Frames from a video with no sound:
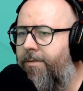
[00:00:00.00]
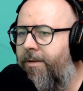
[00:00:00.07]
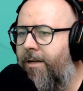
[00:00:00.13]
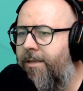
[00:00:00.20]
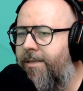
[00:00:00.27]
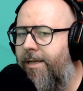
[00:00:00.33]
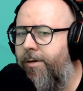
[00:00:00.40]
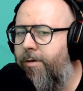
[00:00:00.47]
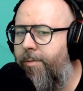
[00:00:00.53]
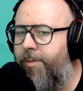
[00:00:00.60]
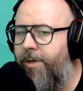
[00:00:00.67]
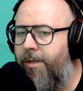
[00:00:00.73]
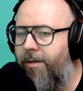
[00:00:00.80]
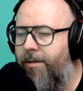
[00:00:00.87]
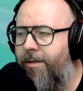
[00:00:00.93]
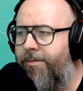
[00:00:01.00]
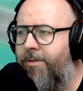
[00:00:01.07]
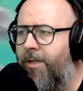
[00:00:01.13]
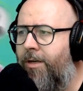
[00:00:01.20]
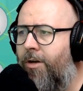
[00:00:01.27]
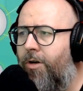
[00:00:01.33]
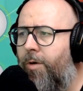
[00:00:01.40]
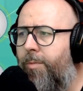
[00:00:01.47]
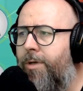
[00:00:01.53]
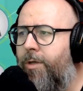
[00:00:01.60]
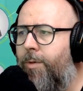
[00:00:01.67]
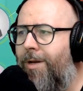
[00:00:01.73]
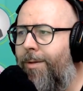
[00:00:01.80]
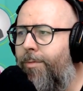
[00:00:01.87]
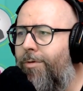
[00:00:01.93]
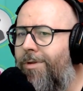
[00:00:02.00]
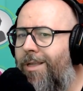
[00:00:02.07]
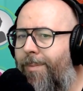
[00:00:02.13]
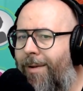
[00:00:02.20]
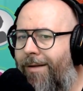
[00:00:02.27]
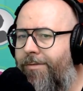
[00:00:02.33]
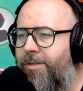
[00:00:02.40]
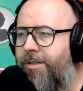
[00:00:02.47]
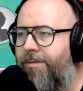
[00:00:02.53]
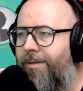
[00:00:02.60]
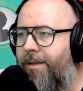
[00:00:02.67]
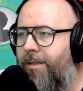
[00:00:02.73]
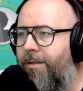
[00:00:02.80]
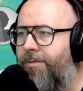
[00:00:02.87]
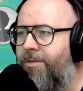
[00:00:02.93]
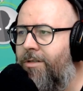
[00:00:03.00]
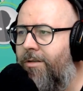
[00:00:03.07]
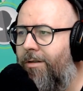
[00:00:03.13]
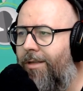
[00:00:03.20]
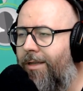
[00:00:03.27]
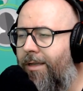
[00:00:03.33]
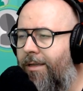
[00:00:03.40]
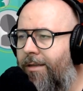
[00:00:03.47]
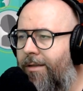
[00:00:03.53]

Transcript: Nie wkręcało mnie to. Też te choroby, które były nieprawdziwe i to wszystko